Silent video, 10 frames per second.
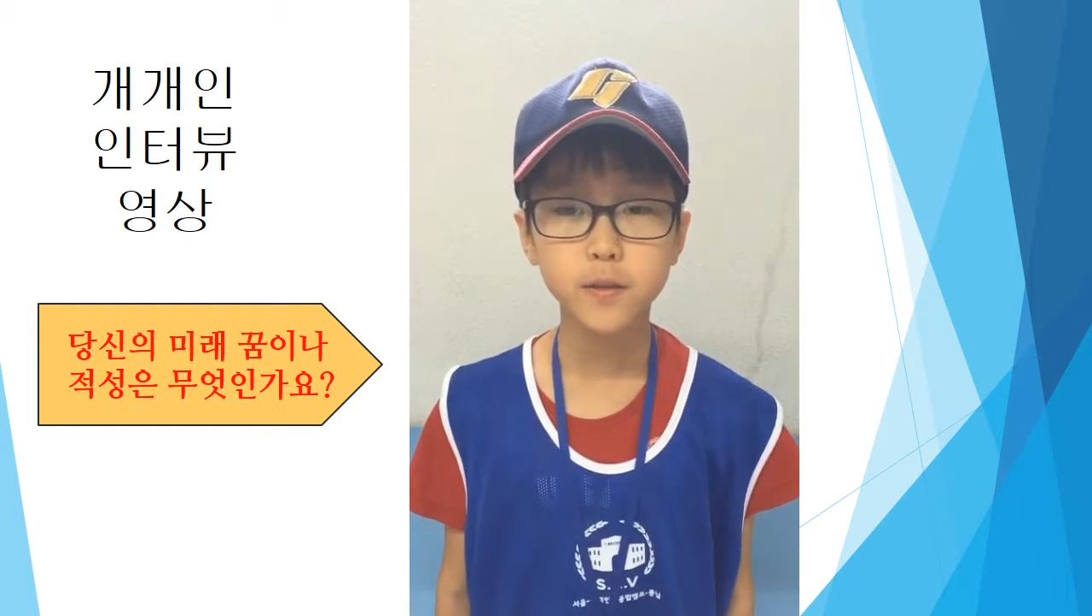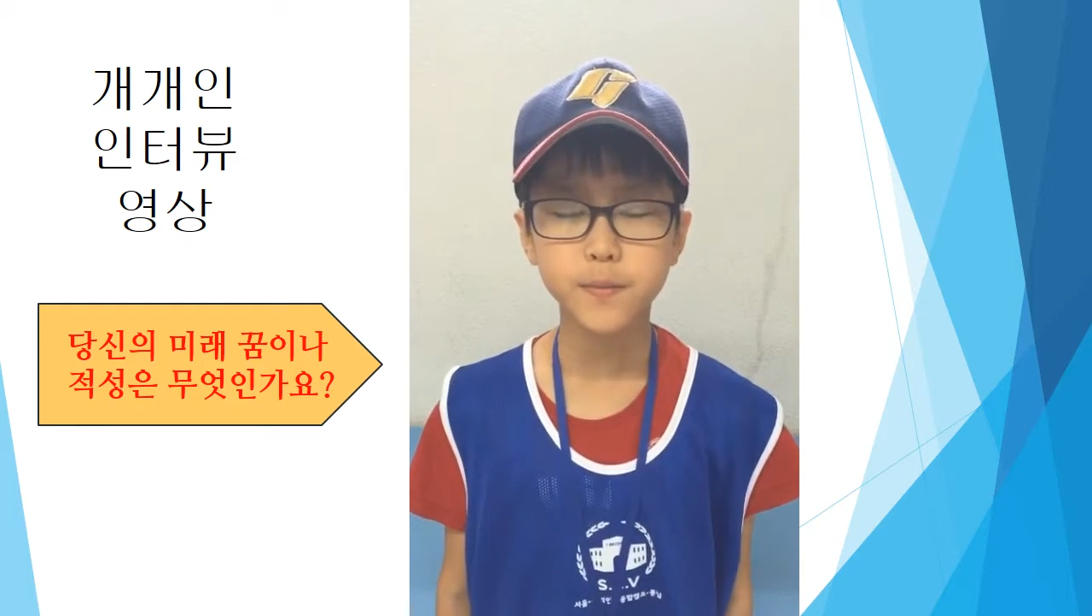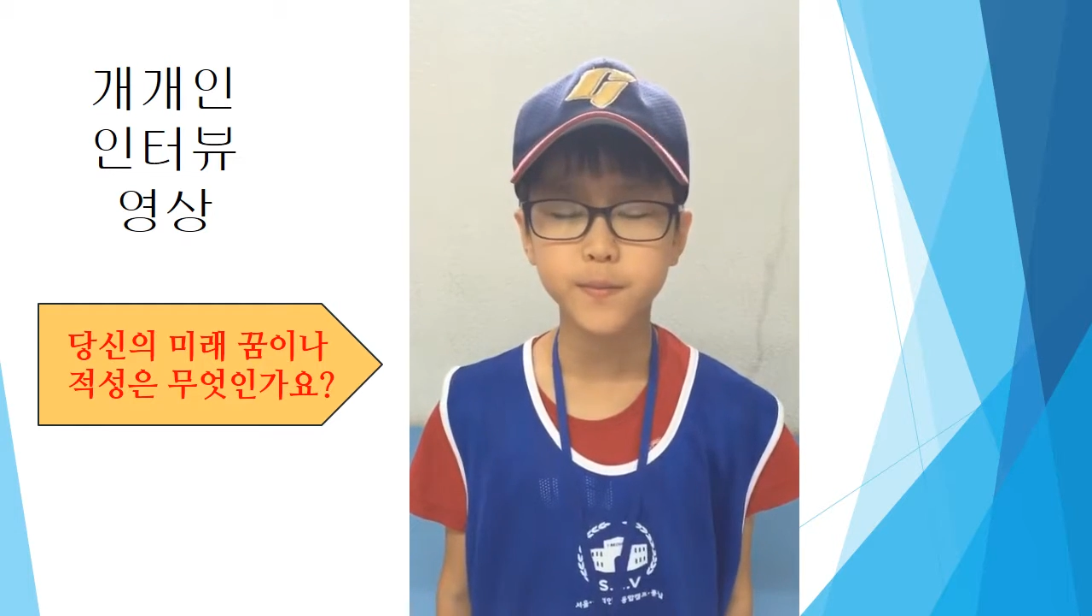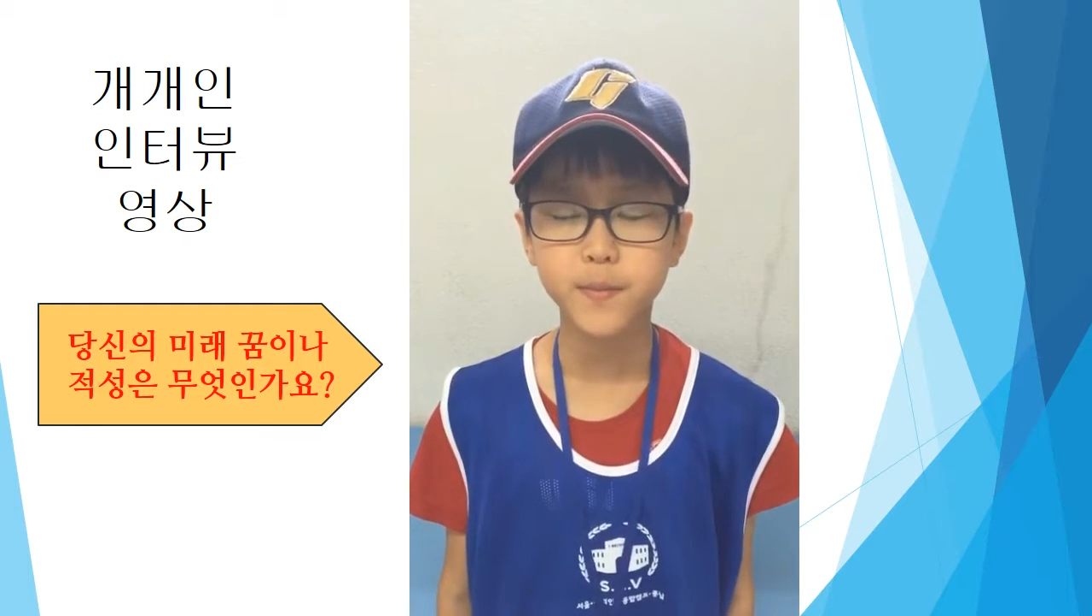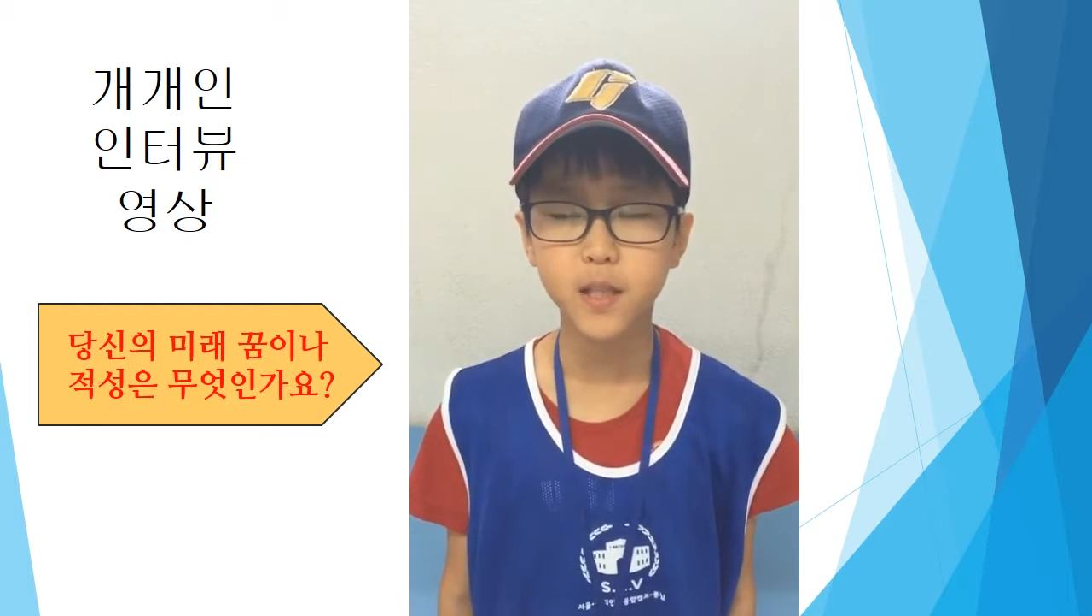
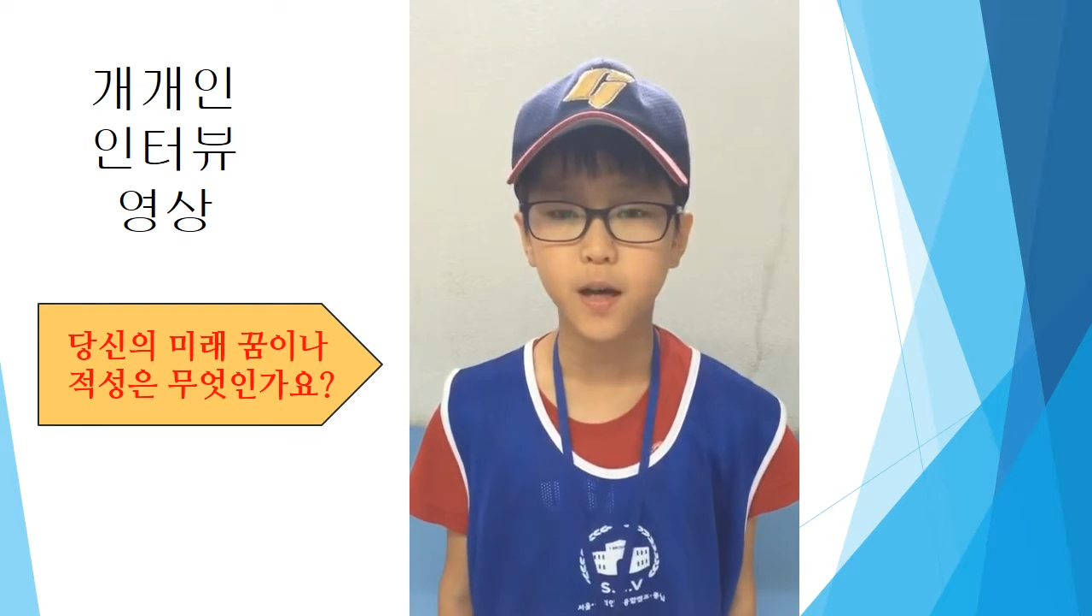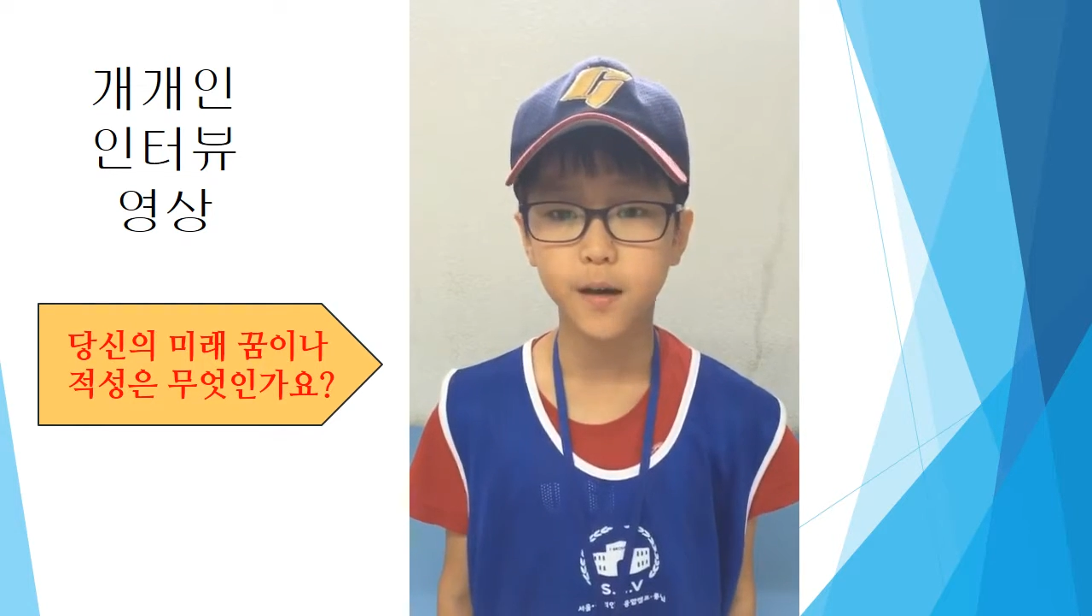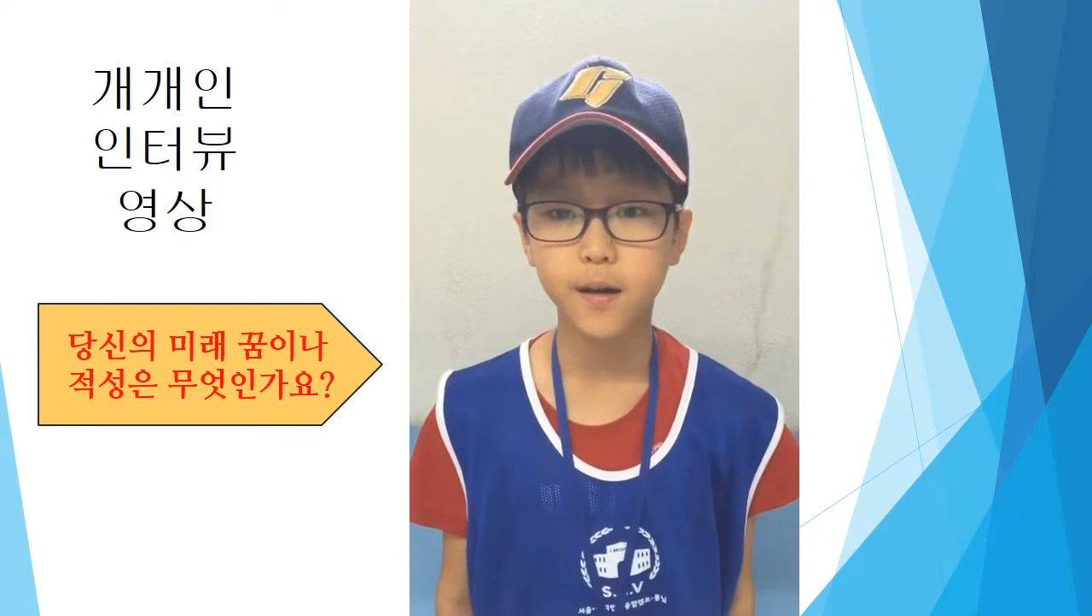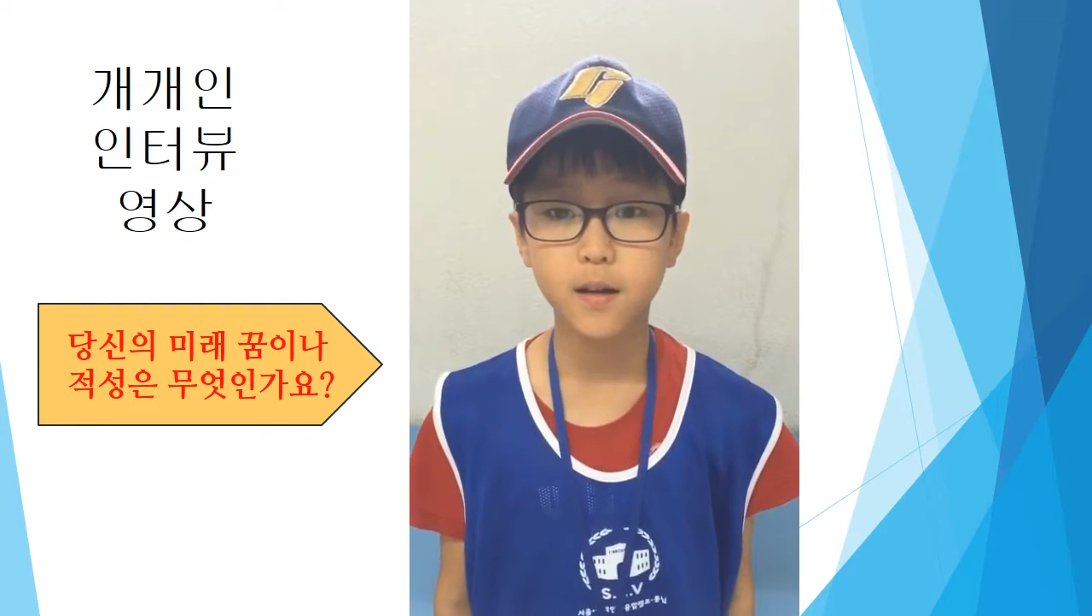싶습니다.